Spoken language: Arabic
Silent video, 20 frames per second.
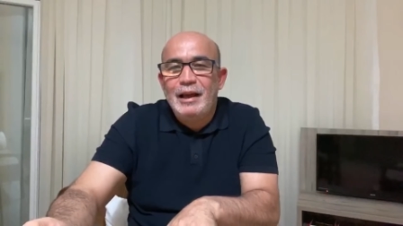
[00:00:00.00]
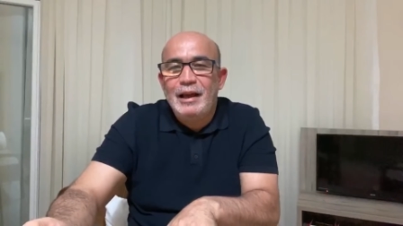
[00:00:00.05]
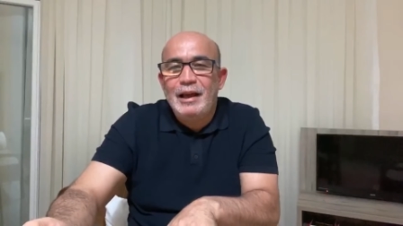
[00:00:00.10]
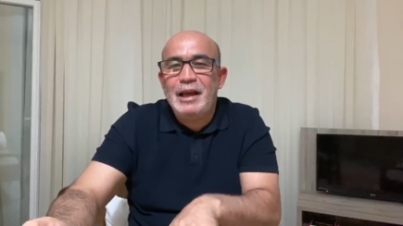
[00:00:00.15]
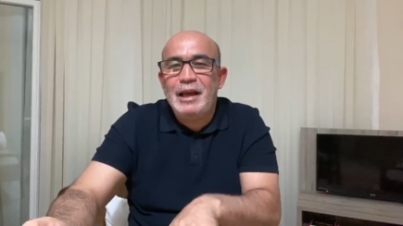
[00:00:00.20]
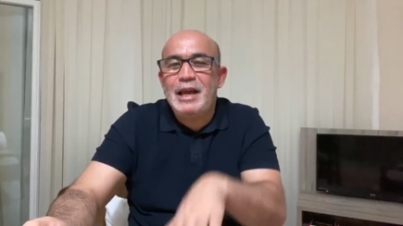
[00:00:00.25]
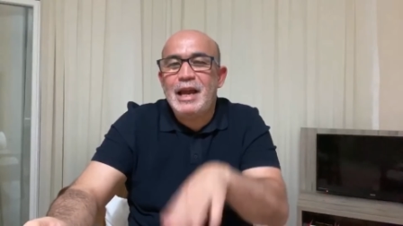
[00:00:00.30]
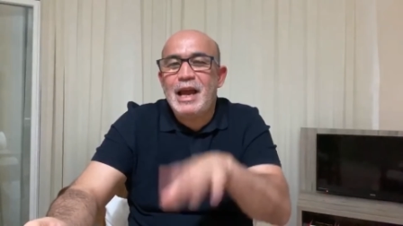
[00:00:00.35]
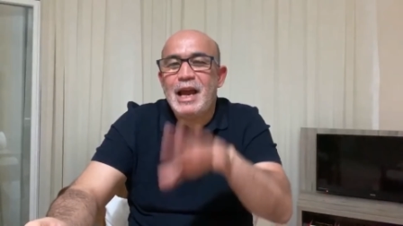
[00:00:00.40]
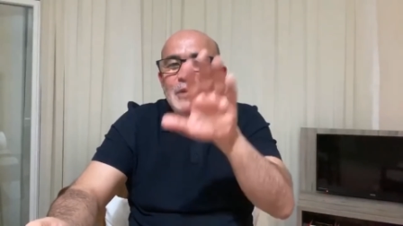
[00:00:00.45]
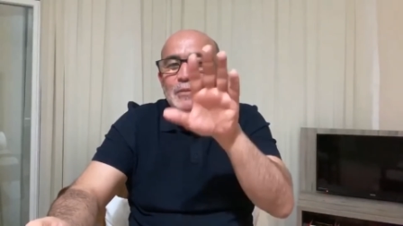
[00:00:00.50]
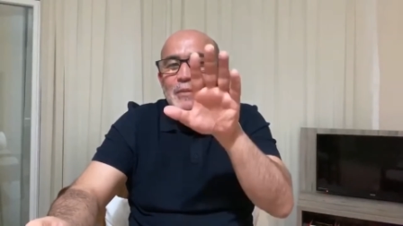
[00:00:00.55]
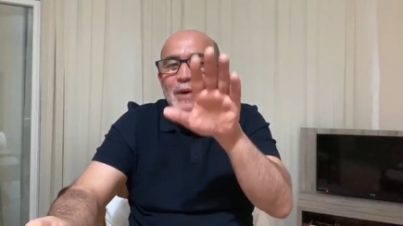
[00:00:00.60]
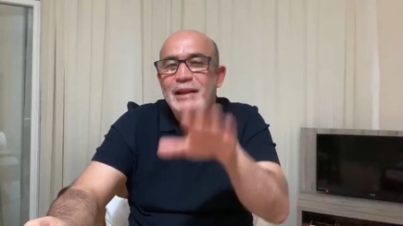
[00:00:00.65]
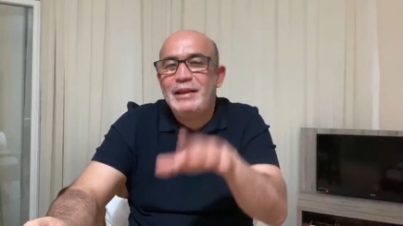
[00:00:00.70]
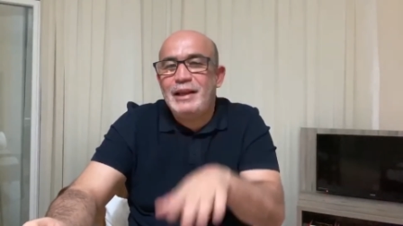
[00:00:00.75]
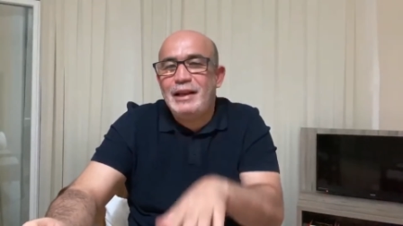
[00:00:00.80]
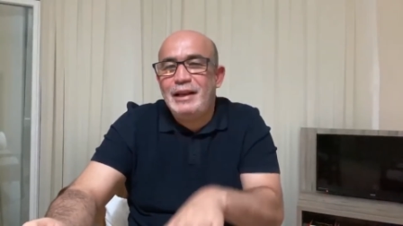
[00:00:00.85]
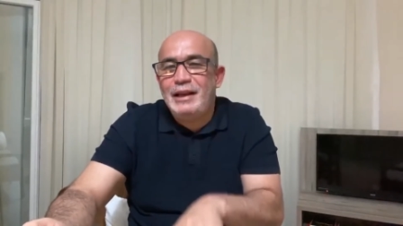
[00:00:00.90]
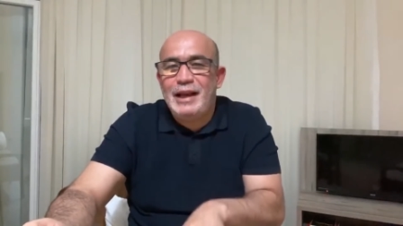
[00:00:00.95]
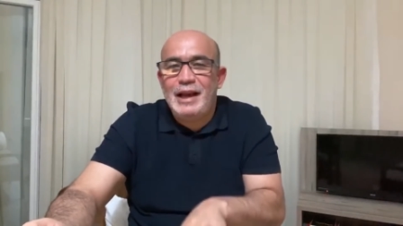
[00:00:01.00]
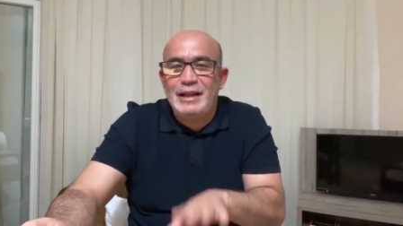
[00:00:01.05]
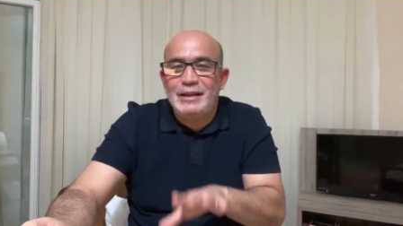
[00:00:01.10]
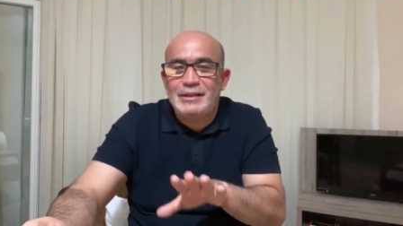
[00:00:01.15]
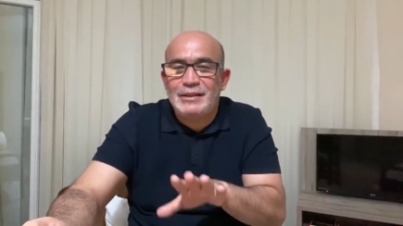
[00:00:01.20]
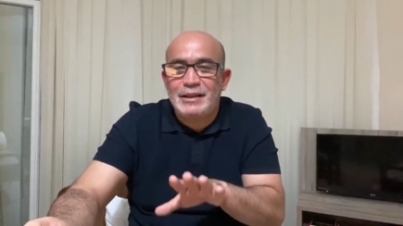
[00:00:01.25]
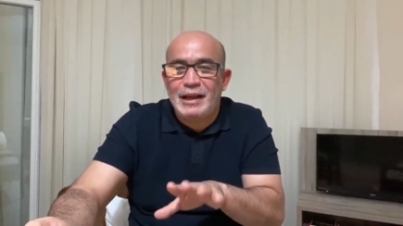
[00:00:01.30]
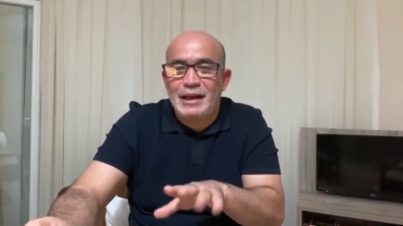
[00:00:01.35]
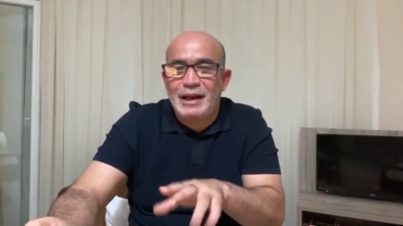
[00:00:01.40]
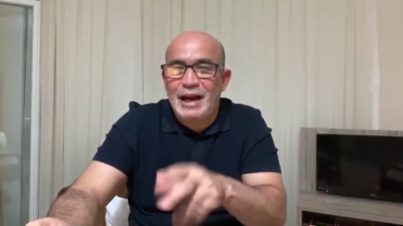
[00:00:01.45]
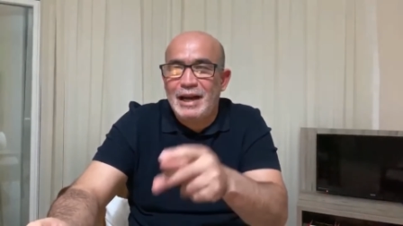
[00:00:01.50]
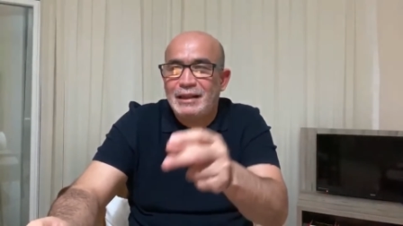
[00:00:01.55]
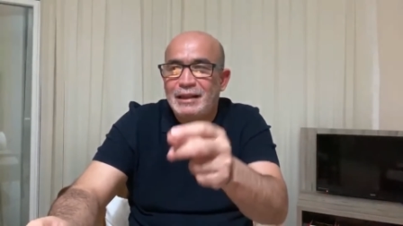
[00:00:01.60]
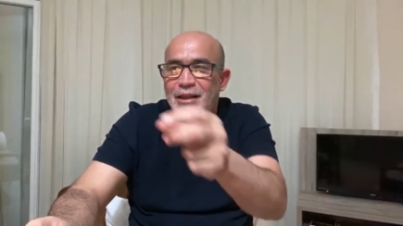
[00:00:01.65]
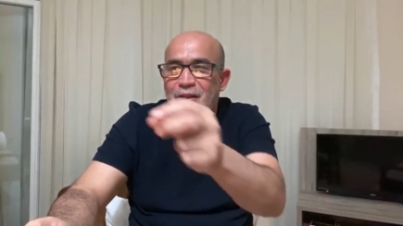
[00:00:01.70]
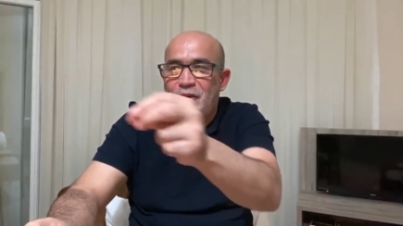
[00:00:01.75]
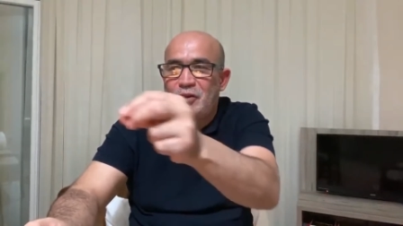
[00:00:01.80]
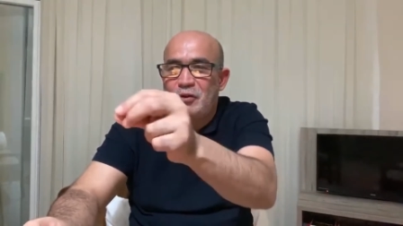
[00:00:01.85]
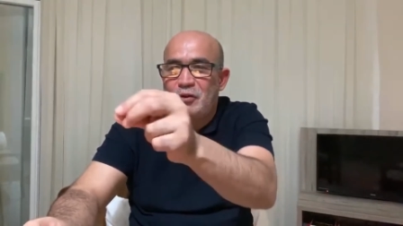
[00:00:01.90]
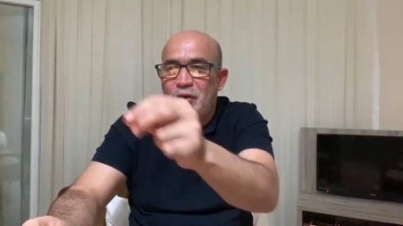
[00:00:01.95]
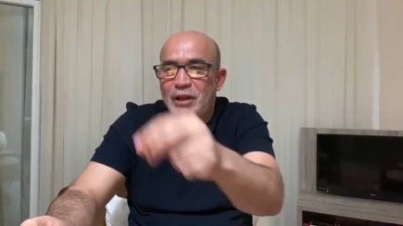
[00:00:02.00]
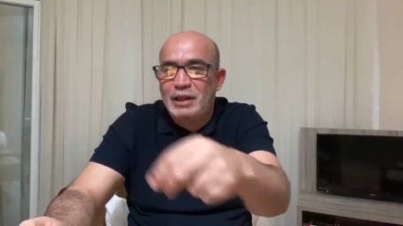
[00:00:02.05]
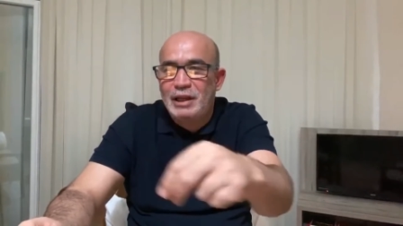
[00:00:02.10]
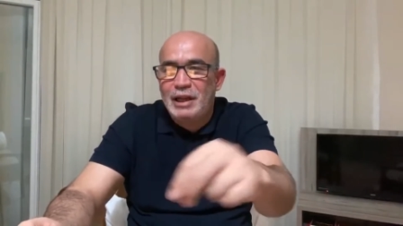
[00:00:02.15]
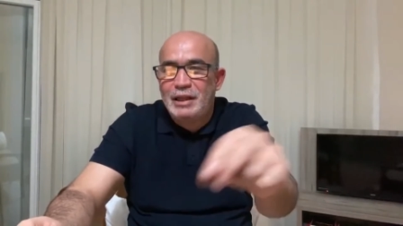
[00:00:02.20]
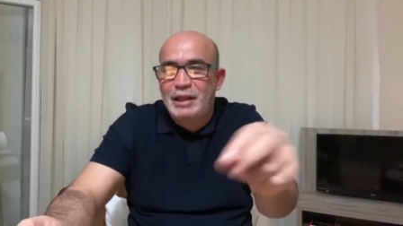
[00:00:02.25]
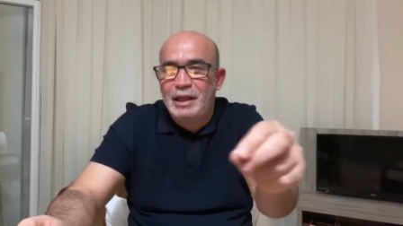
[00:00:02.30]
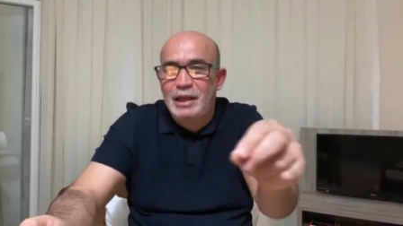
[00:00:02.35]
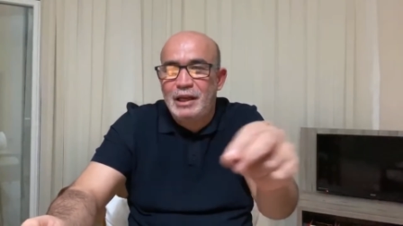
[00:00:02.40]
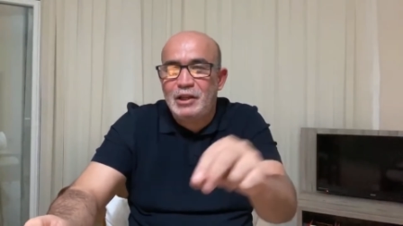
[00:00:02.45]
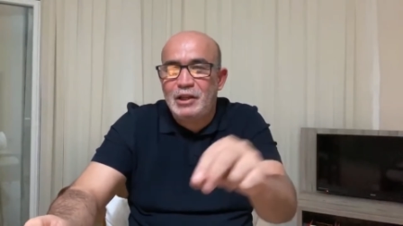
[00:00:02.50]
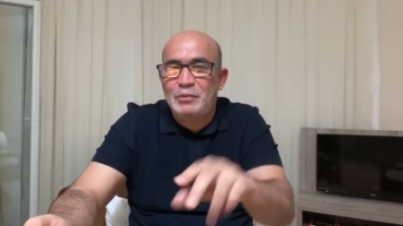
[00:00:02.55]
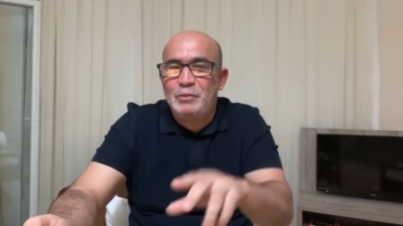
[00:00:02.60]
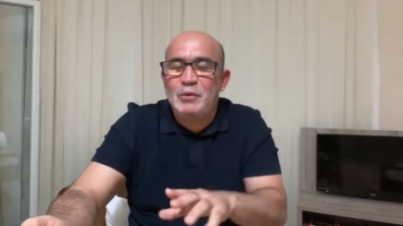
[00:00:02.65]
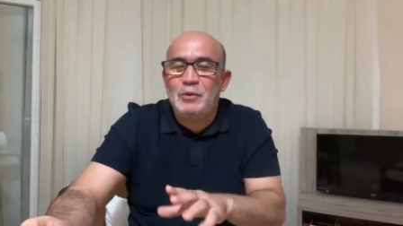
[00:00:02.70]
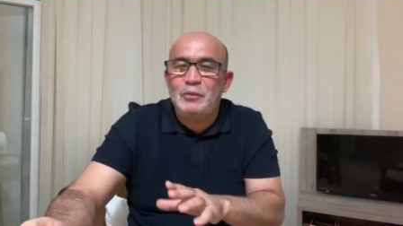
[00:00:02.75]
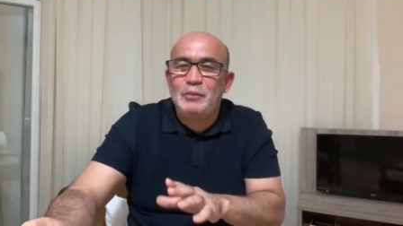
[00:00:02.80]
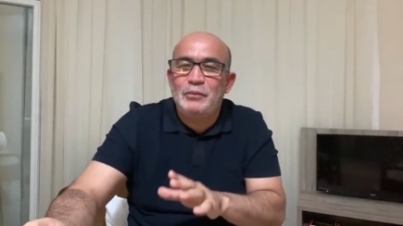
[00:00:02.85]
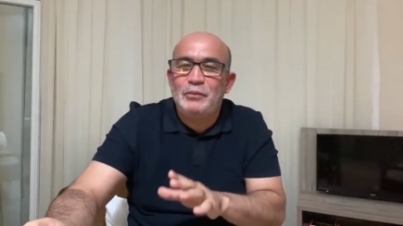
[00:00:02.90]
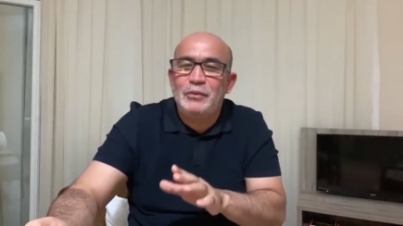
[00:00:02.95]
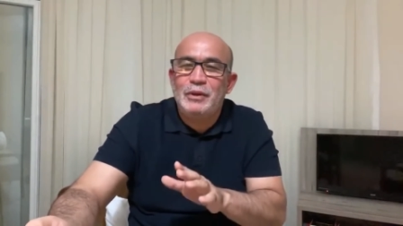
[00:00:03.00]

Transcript: هي عباده لقايد صالح حاطين زر ولا ثلاثه يكتبوا